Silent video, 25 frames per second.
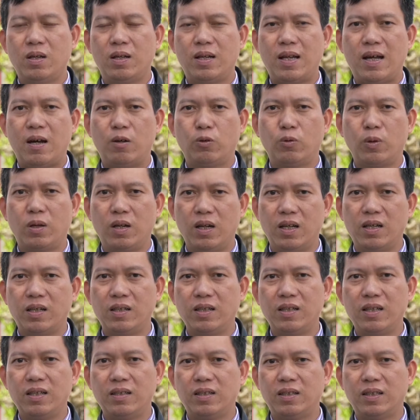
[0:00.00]
nào thuận
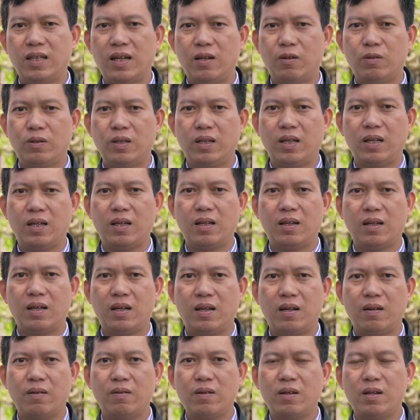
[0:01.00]
lợi để người ta có thể
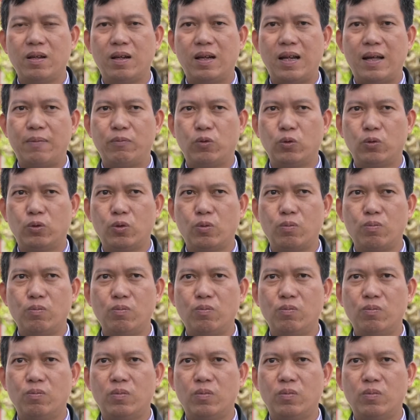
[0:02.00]
là làm thủ tục